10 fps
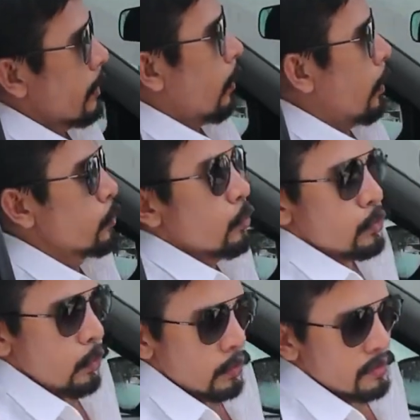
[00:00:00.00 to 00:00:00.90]
ก็อยู่
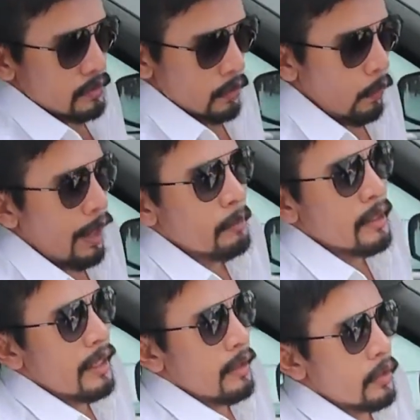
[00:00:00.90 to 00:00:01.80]
ตรงขวามื
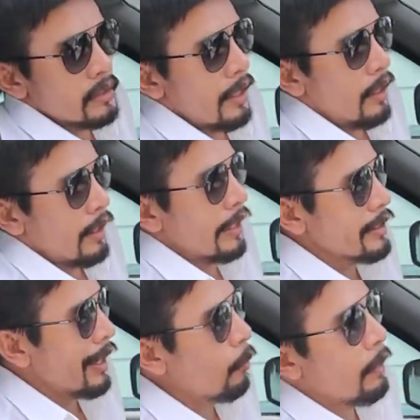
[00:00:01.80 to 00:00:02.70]
อนะครับก็จะใคร
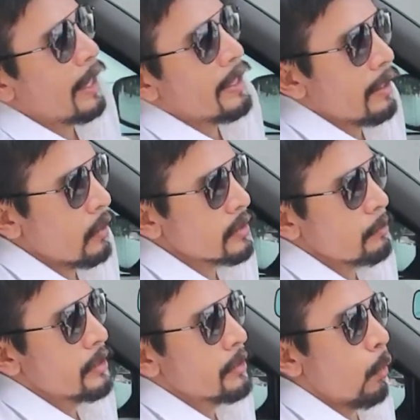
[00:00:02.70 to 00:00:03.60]
ที่เข้ามานะฮะก็จะ
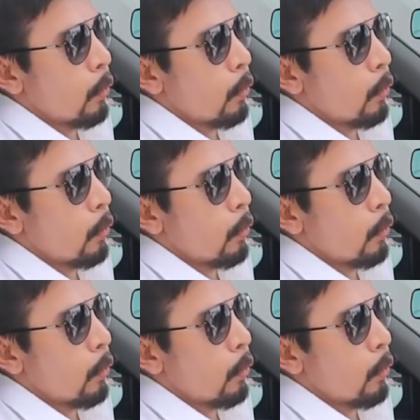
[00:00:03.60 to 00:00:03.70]
มี